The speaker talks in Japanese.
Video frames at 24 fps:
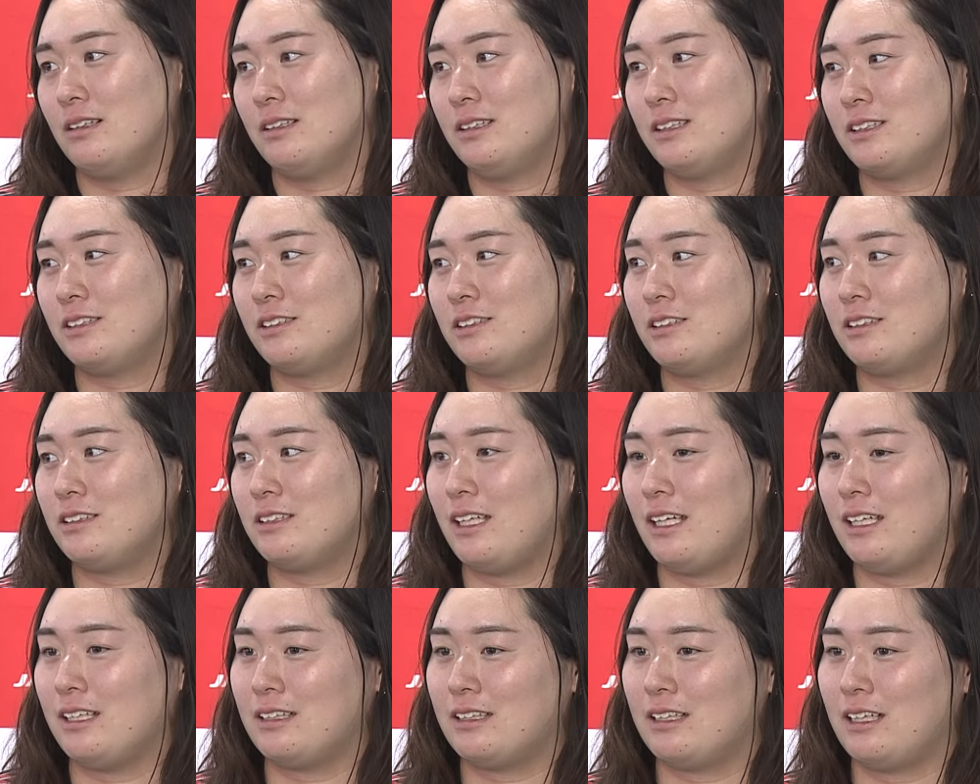作っ
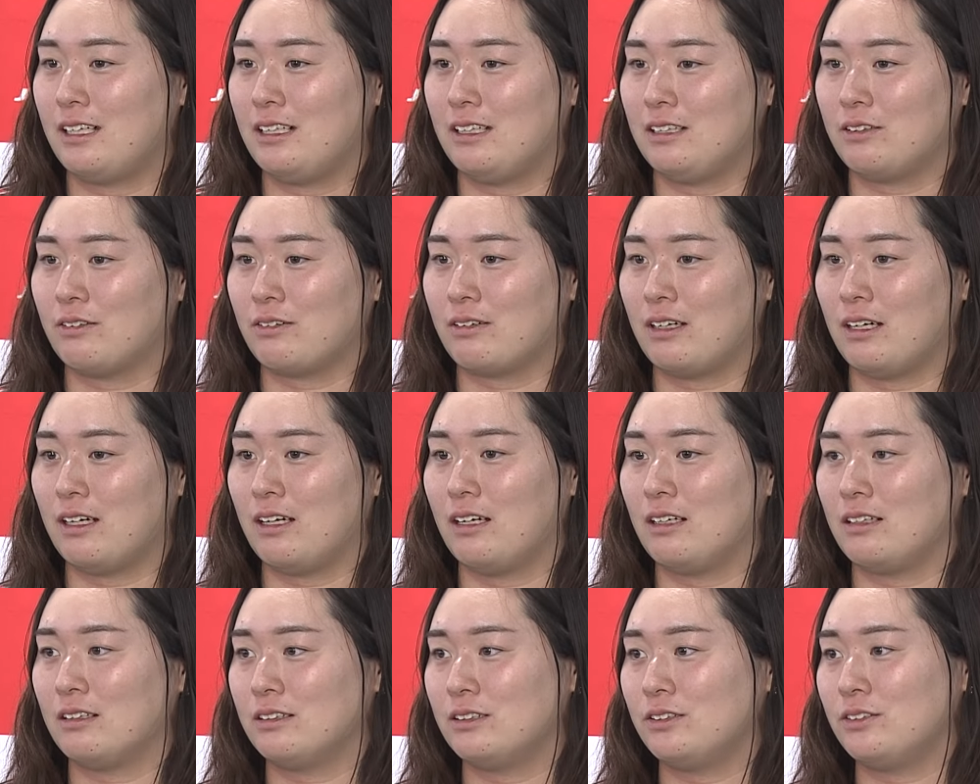ていったりと
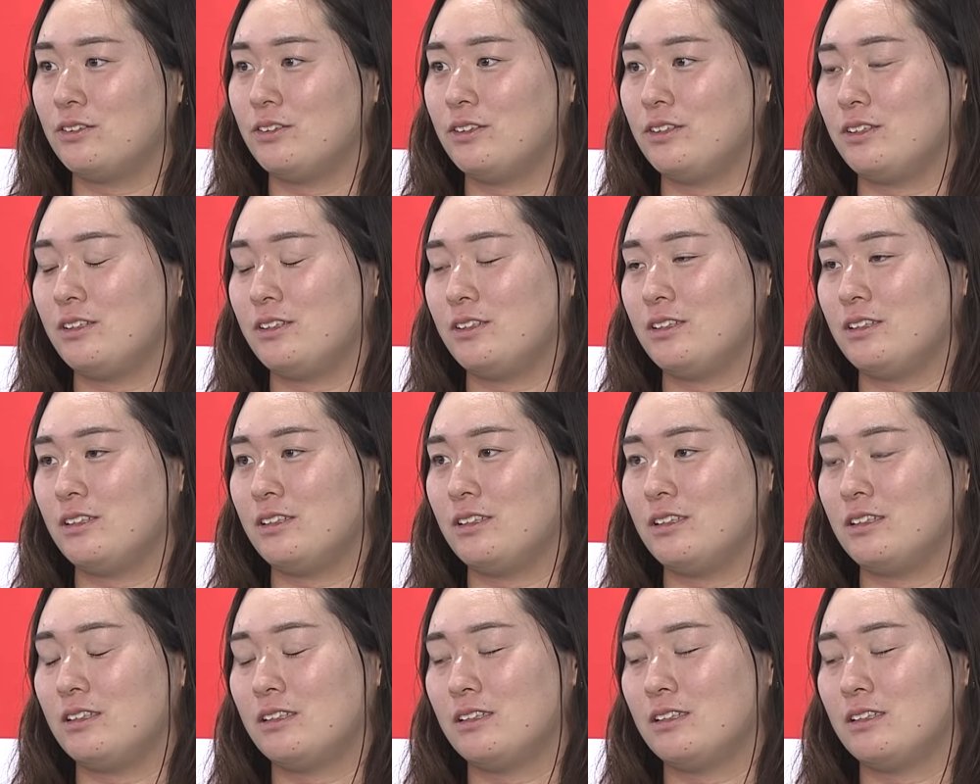かそういう